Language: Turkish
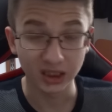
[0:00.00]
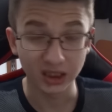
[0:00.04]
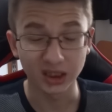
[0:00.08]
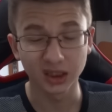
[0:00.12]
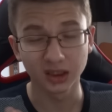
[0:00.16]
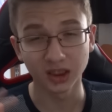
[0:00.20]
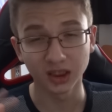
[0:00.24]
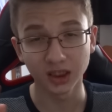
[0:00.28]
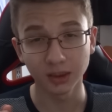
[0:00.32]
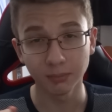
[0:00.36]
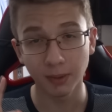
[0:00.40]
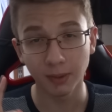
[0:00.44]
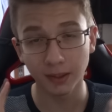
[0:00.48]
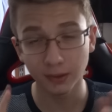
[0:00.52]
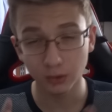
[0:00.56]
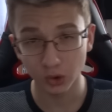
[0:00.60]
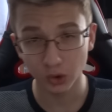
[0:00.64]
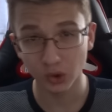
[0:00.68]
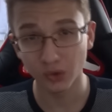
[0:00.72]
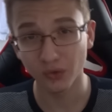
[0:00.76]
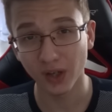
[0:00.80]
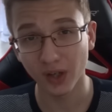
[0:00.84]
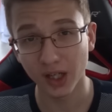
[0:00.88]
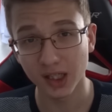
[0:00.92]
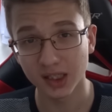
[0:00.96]
Açıkçası ben
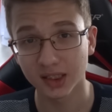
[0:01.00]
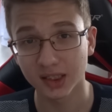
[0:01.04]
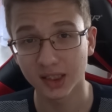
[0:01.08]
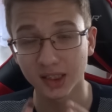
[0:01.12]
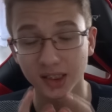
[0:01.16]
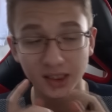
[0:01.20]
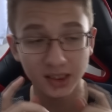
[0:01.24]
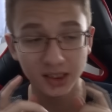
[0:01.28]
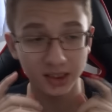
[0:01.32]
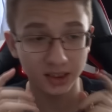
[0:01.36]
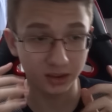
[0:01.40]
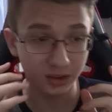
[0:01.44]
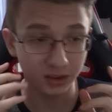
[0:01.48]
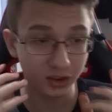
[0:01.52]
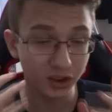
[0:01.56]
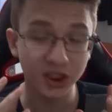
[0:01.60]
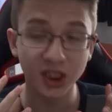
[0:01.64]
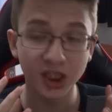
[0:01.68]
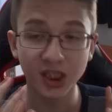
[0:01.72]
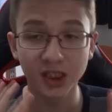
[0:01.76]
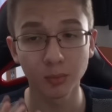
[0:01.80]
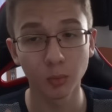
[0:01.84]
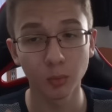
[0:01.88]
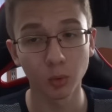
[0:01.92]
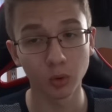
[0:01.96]
üniversiteyi
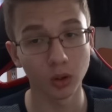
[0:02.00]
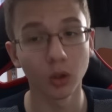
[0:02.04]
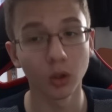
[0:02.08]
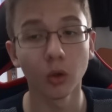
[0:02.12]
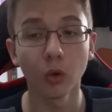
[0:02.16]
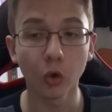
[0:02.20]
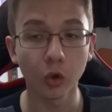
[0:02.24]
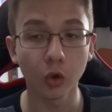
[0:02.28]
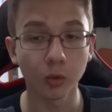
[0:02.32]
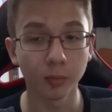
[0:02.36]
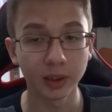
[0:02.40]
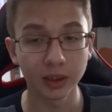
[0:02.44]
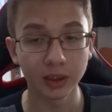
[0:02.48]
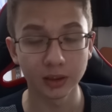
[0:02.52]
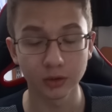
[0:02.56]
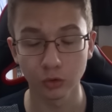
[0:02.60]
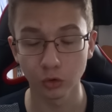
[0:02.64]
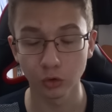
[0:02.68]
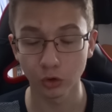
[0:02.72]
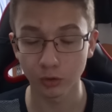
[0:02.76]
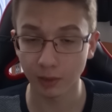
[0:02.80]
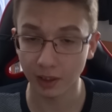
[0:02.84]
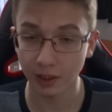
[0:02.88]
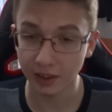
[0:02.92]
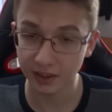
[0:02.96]
diş hekimi olarak okumayı
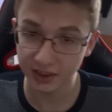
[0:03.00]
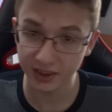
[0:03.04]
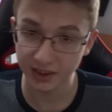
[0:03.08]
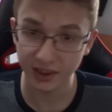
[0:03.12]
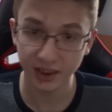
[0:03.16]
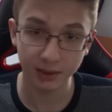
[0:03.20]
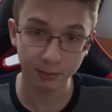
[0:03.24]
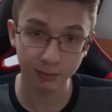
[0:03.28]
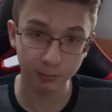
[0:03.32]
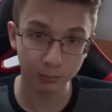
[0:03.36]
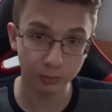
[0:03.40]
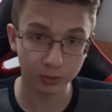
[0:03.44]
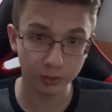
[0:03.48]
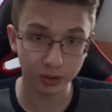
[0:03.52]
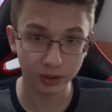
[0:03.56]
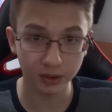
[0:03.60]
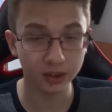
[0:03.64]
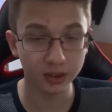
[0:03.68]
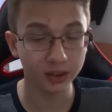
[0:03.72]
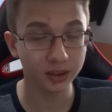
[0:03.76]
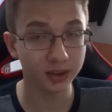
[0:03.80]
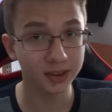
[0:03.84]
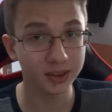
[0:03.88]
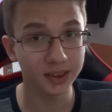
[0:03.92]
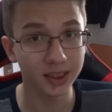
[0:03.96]
istiyorum. Yani diş hekimi
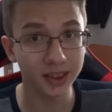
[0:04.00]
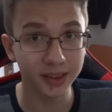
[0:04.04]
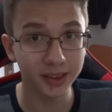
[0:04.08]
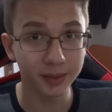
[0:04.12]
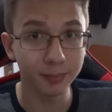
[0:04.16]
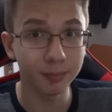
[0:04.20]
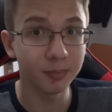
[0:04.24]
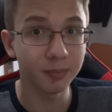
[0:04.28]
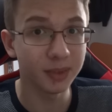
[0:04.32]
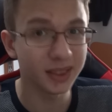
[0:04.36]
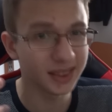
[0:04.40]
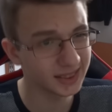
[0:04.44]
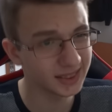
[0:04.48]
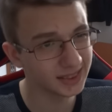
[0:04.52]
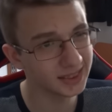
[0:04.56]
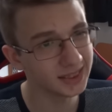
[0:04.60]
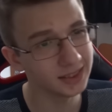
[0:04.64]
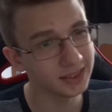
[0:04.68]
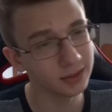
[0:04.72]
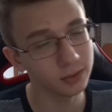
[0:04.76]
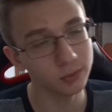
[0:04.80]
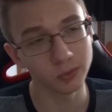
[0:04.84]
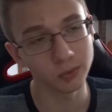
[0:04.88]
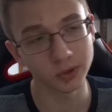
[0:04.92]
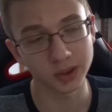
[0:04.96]
üzerine, diş
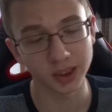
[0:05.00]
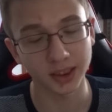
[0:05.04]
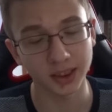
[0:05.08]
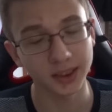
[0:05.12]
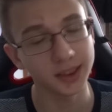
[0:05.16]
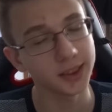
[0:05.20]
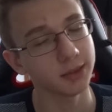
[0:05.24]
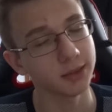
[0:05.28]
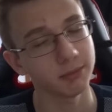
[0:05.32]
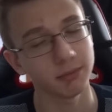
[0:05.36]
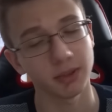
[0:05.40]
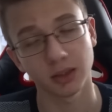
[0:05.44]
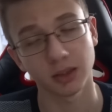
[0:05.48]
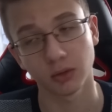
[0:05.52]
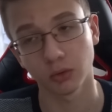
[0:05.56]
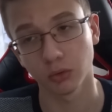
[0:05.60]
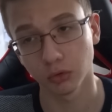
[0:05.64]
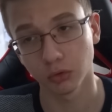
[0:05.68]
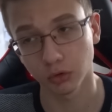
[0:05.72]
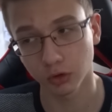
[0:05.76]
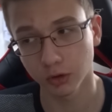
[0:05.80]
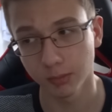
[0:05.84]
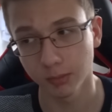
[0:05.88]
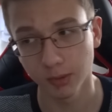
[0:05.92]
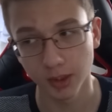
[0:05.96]
hekimliliği üzerine gitmek
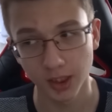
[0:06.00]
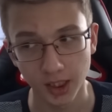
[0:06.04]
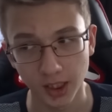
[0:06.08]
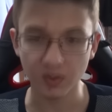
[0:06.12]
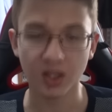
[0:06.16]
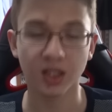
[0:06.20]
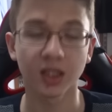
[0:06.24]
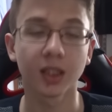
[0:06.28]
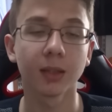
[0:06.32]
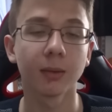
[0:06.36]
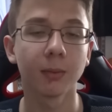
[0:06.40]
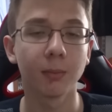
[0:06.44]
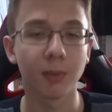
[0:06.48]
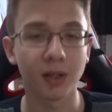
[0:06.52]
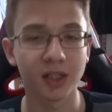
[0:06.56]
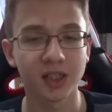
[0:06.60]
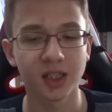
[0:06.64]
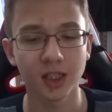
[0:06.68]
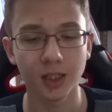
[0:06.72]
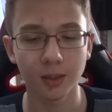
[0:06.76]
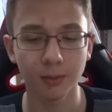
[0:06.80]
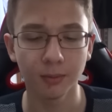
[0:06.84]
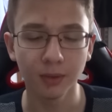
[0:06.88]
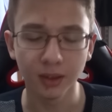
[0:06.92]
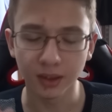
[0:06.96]
istiyorum. Tabii
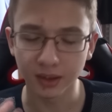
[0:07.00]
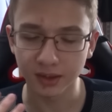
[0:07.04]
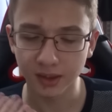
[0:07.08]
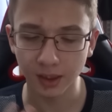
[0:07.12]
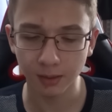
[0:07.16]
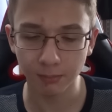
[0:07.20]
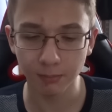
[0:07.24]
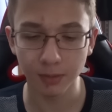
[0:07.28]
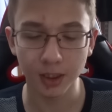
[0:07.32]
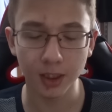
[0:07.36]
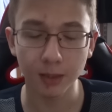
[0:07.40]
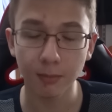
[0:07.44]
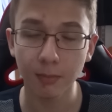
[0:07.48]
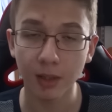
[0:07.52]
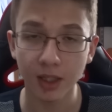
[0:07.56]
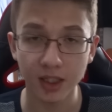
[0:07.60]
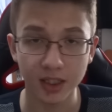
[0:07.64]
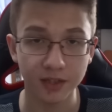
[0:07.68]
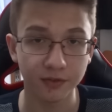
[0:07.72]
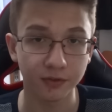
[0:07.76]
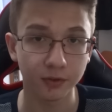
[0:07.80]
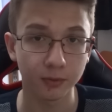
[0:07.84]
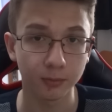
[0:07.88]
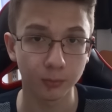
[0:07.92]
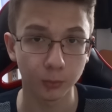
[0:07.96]
başarabilirsem benim
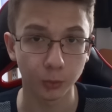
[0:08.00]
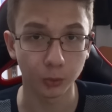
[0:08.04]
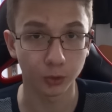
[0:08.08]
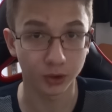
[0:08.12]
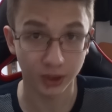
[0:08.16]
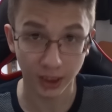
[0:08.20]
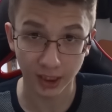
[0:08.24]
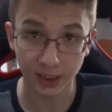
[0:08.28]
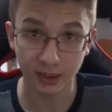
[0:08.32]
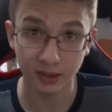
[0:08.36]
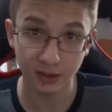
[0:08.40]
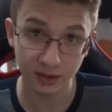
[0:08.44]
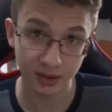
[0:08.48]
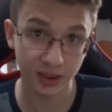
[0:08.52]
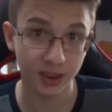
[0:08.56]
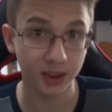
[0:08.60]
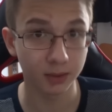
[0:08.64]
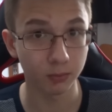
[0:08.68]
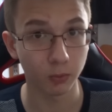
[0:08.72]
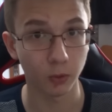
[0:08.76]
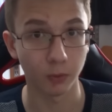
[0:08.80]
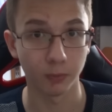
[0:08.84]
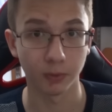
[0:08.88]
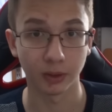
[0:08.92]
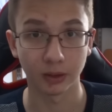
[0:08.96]
hedefim bu. Yani diş
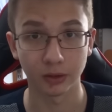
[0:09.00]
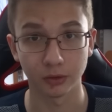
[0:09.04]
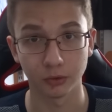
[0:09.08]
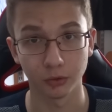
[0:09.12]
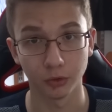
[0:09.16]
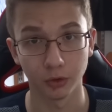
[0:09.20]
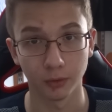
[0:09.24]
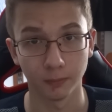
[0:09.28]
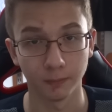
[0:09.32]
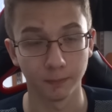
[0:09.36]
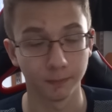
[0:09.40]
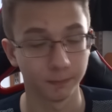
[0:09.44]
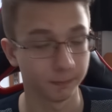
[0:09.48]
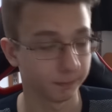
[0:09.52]
hekimi olmak istiyorum.